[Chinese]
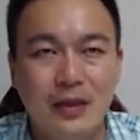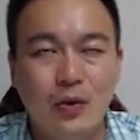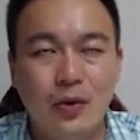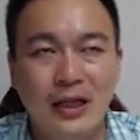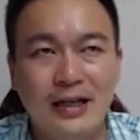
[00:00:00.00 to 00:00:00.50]

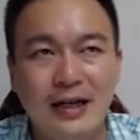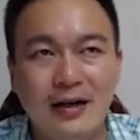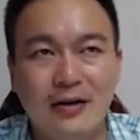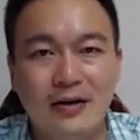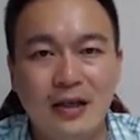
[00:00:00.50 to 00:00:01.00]
我拉
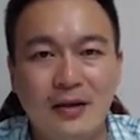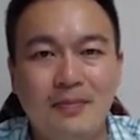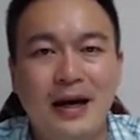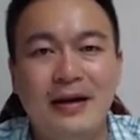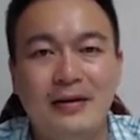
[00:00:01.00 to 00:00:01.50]
到一
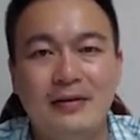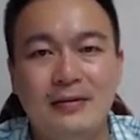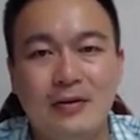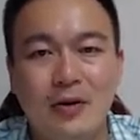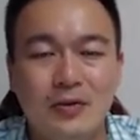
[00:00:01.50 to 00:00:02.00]
百
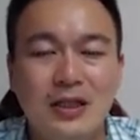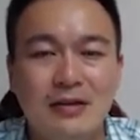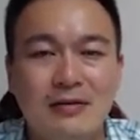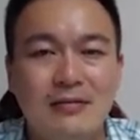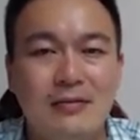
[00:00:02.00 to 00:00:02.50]
公
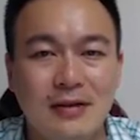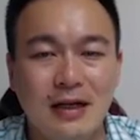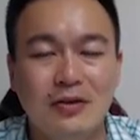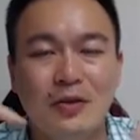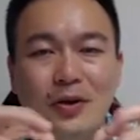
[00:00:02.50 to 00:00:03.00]
斤，
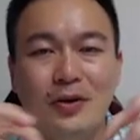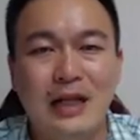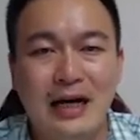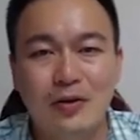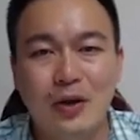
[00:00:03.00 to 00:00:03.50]
它就会被我
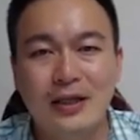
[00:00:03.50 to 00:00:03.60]
拉断。